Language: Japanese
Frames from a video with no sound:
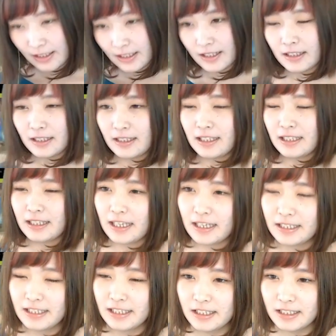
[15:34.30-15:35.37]
ただね
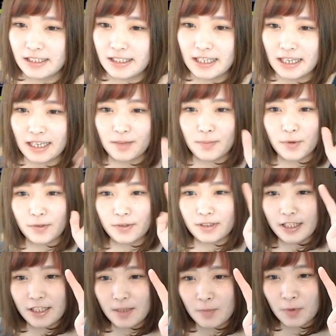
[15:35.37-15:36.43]
1体持って
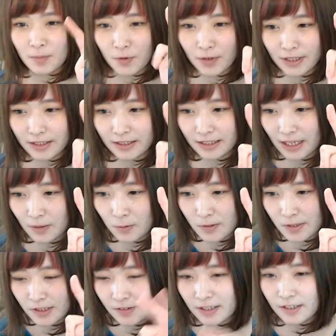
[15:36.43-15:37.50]
てももう1体欲し
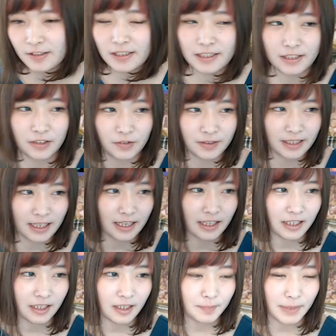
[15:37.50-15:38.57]
くなるんですよね
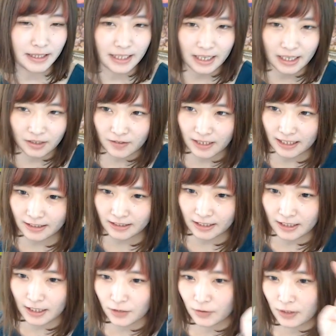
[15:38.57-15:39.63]
まあダークがあったりだ
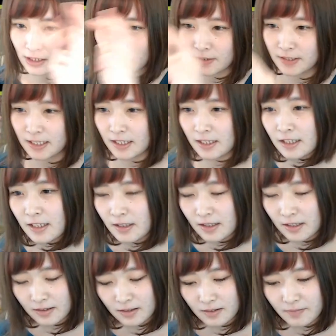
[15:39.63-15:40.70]
とか覚醒
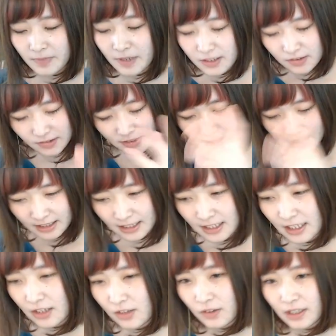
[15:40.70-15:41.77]
バージョンがあったり
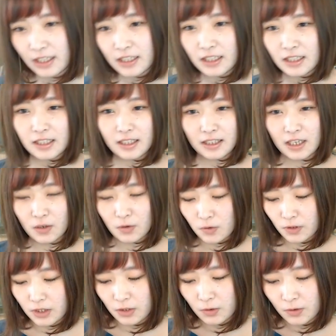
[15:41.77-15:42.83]
だとか結構
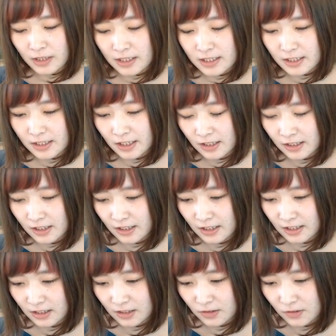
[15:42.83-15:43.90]
いろんな使い方がで
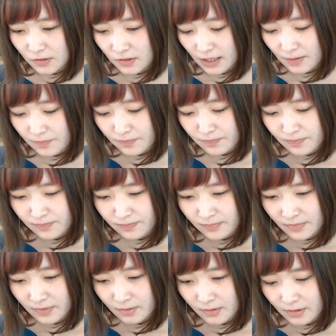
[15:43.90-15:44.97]
きるので
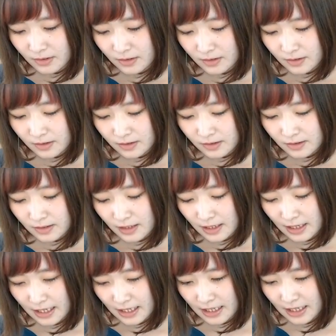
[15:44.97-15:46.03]

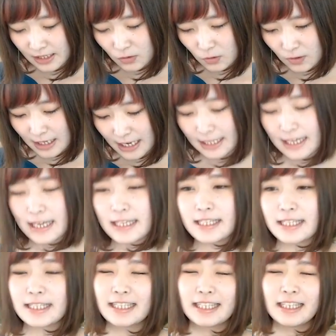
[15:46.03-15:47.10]
はいあと5回で
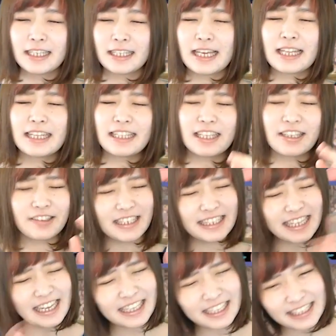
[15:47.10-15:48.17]
すいや出てくれない
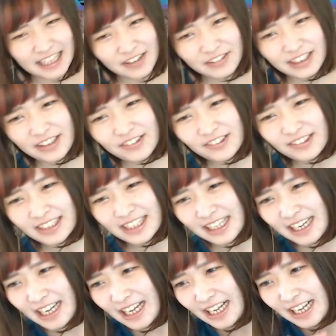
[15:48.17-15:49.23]
かな女の子
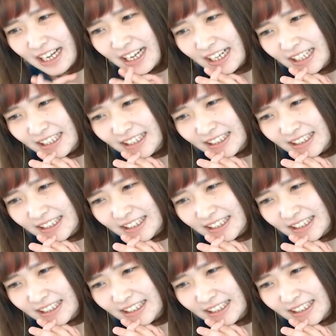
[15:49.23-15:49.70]
キャラ